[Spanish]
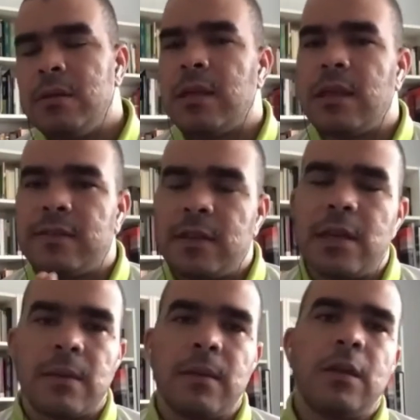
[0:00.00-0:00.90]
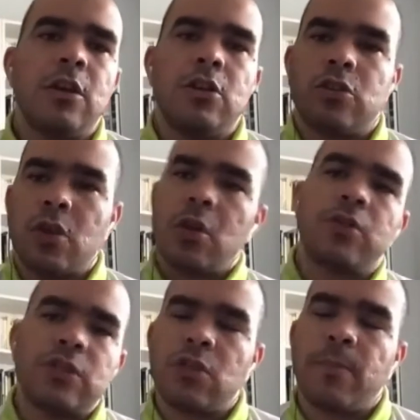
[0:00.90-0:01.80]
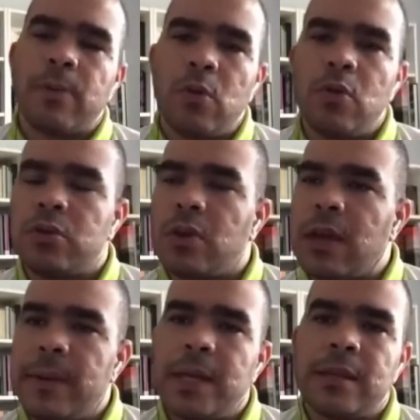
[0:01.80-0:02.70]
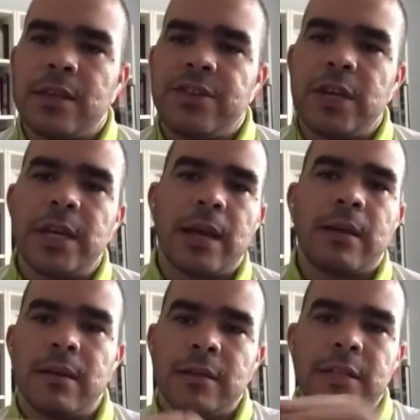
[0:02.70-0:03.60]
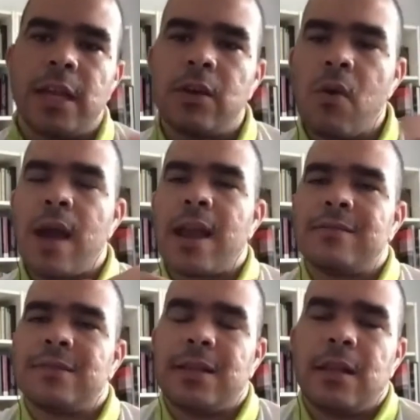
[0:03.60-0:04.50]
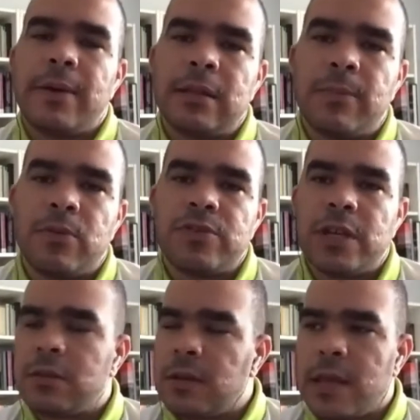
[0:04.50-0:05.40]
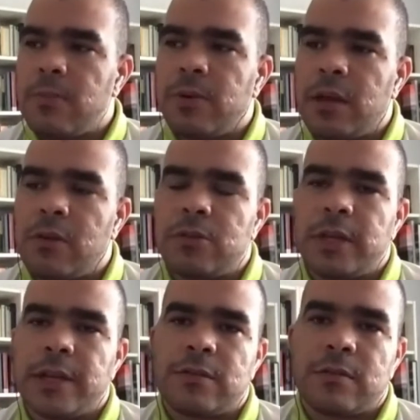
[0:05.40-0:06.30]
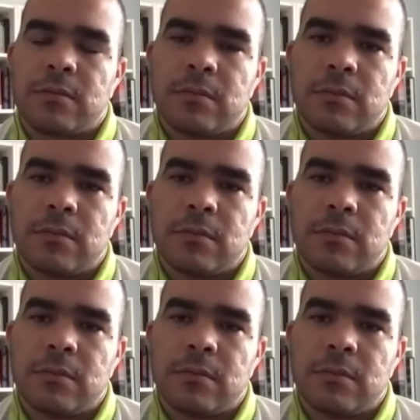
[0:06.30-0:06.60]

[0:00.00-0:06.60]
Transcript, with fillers: de decir, todos estos productos que vienen de China tienen un arancel de 20%, nadie puede discutir eso. Eso es